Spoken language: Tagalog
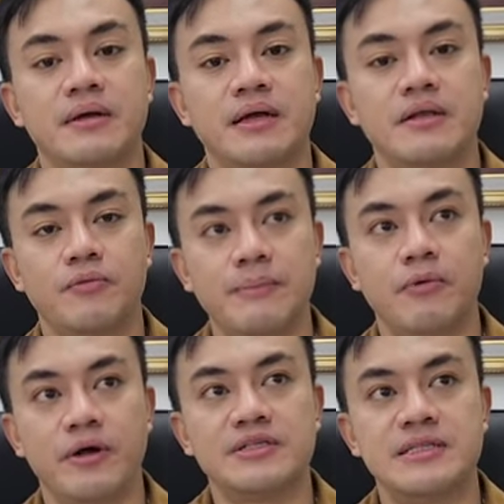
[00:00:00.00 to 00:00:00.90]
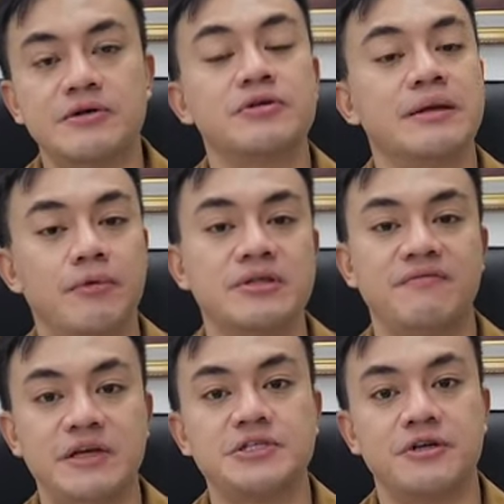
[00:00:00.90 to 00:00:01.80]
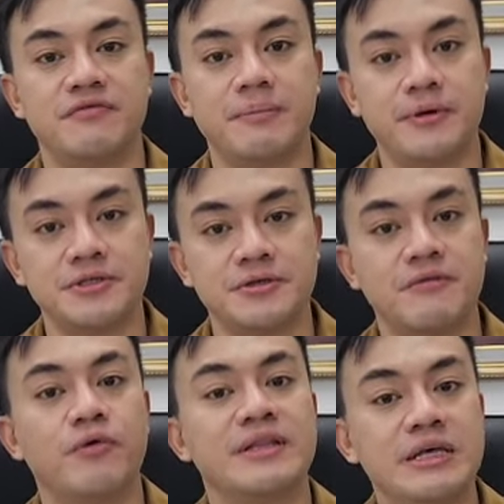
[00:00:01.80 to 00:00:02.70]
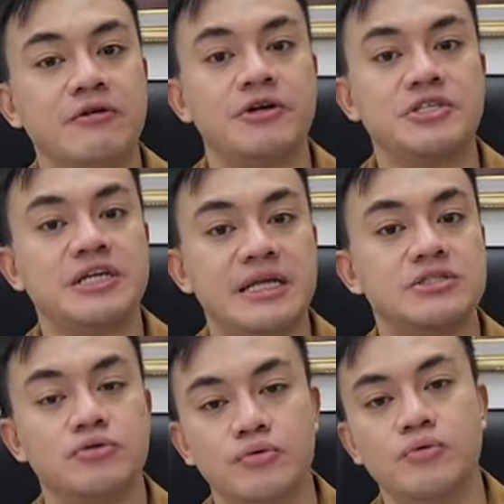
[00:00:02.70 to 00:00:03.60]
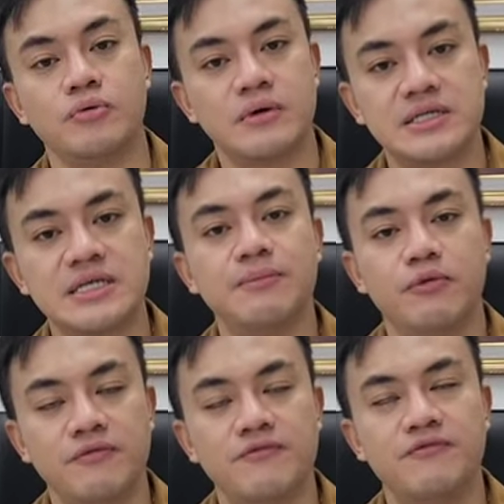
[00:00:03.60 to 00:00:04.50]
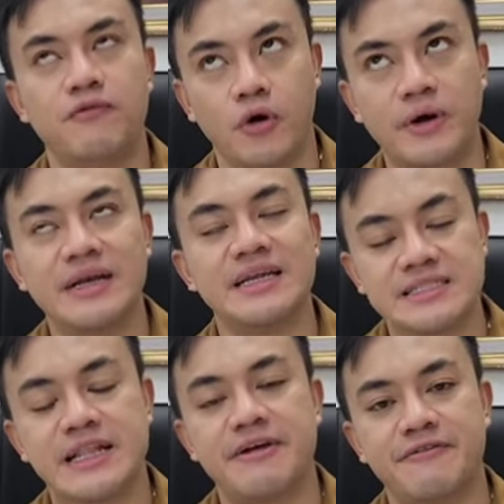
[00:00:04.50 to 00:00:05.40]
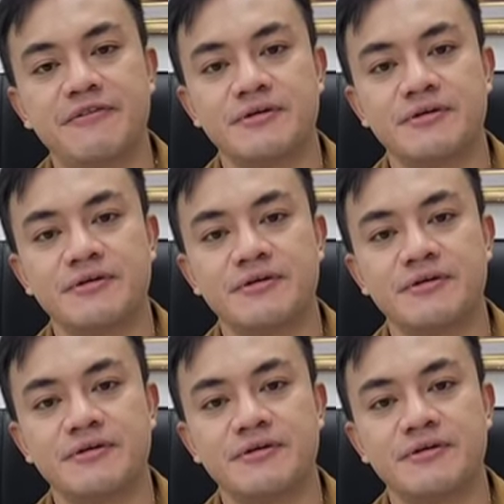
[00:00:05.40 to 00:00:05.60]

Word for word: It will boils down to the motivation of a person of what or she needs to do as he move forward in his life.